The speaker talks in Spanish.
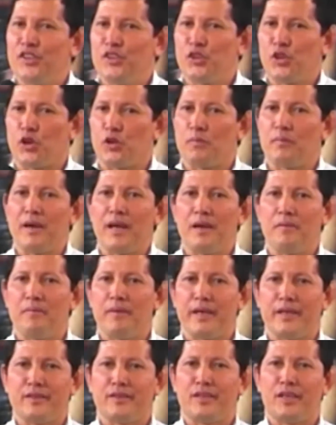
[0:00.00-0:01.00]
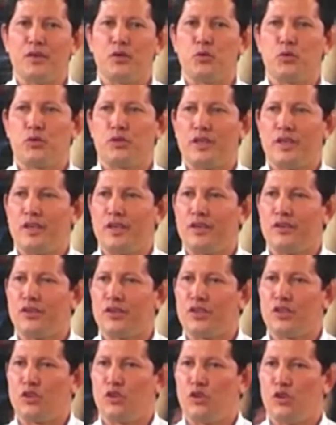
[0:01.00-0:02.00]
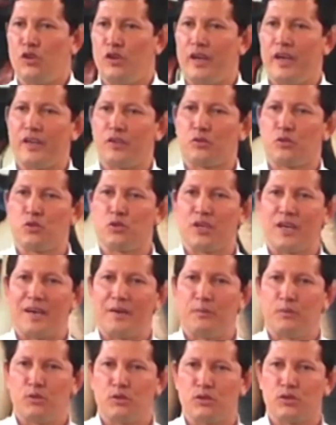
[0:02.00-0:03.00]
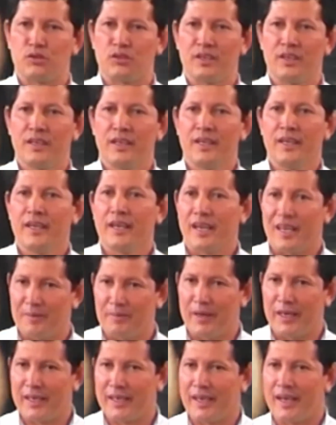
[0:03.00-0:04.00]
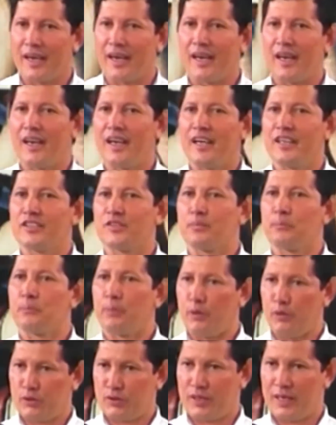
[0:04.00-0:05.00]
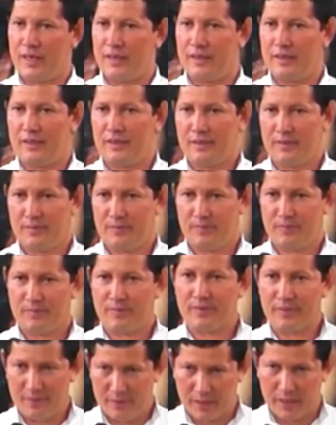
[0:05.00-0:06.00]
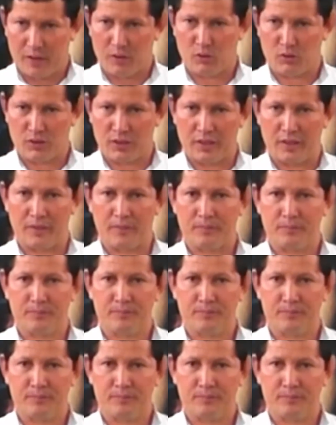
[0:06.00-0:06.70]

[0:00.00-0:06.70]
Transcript: Normalmente ustedes y yo escuchamos que María es la esposa de José.